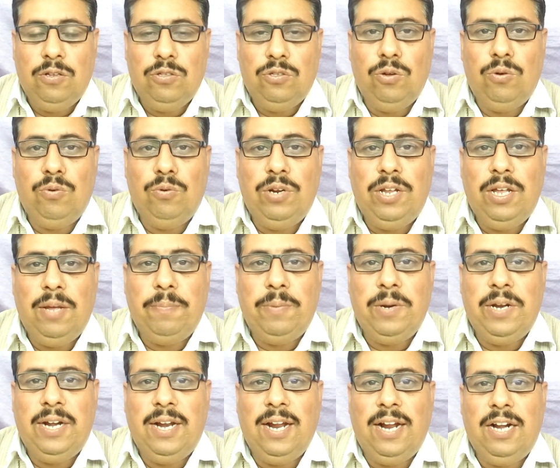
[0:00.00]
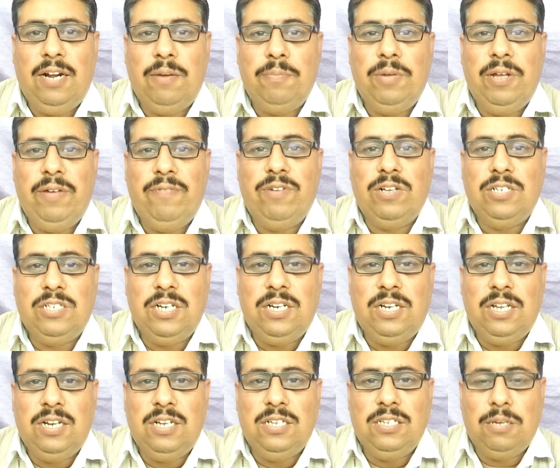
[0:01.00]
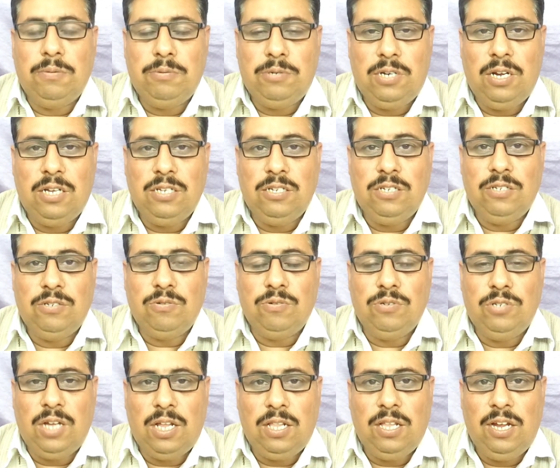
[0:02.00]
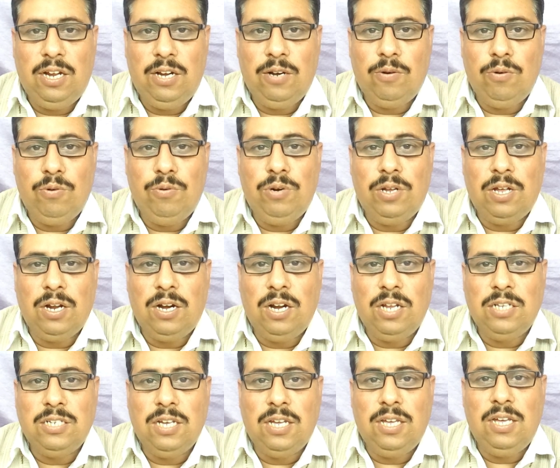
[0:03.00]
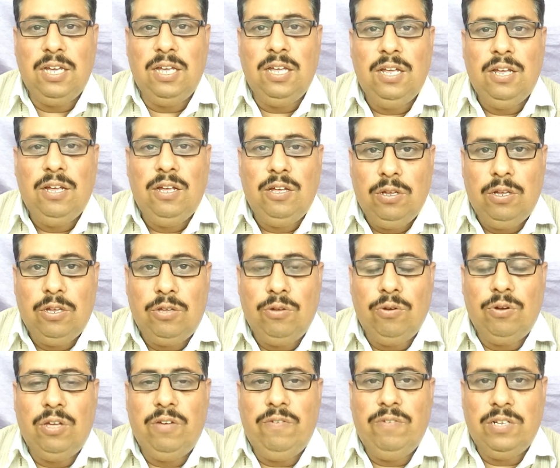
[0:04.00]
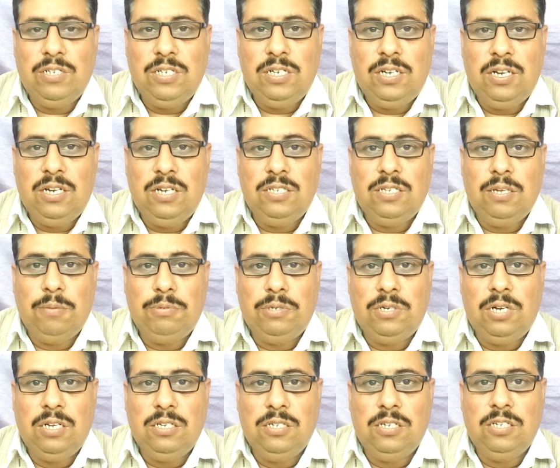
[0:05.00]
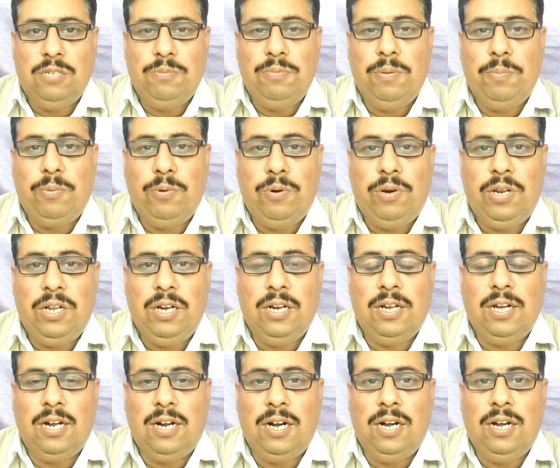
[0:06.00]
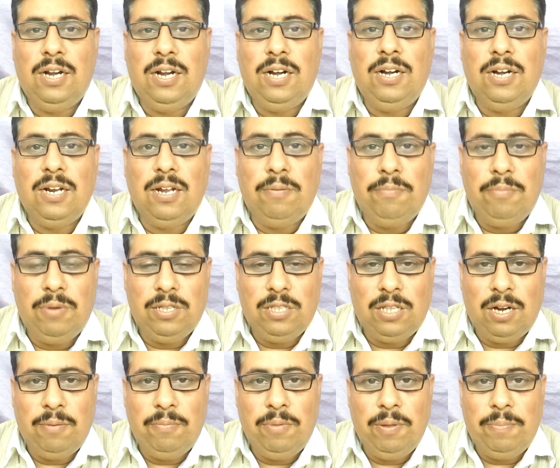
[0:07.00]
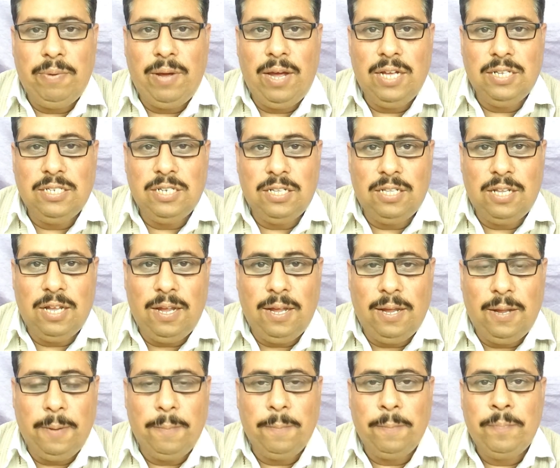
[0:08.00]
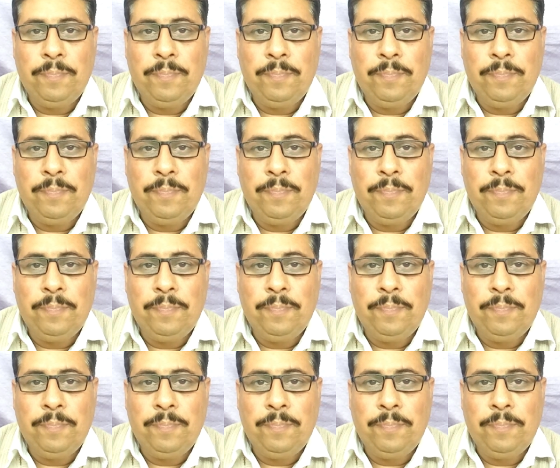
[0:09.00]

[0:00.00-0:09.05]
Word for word: तो उन्हें अपनी डाइट में वेजिटेरियन सब्सटेंसेस को ज़्यादा इंक्लूड करना चाहिए क्योंकि वेजिटेरियन सब्सटेंसेज में प्रोटीन का कंटेंट कम मात्रा में पाया जाता है